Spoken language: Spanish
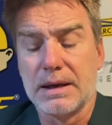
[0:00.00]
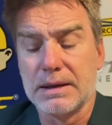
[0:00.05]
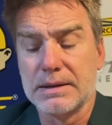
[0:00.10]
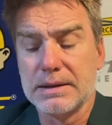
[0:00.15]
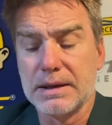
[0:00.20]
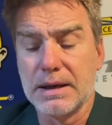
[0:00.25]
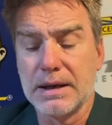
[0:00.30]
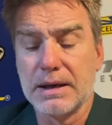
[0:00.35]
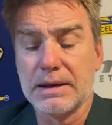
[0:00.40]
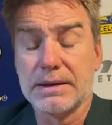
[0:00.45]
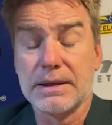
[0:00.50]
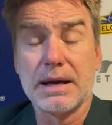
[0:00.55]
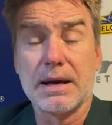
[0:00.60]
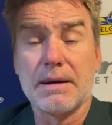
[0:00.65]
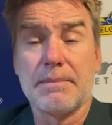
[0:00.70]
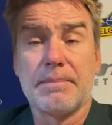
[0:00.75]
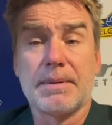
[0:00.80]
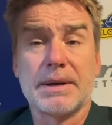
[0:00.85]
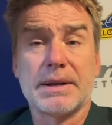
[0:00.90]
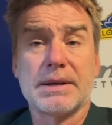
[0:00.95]
Así que
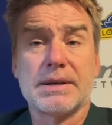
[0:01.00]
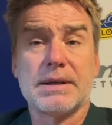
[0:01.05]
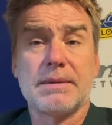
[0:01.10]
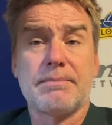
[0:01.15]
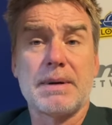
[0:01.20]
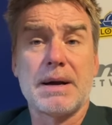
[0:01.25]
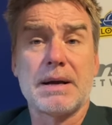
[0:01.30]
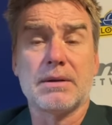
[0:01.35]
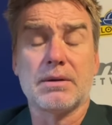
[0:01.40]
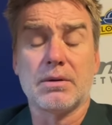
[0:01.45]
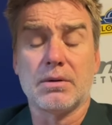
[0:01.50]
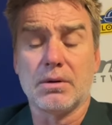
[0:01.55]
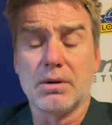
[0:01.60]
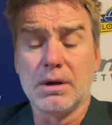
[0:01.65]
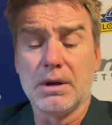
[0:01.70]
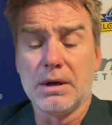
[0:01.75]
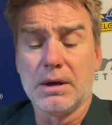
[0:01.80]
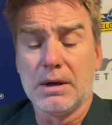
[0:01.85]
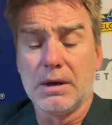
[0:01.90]
sigan participando.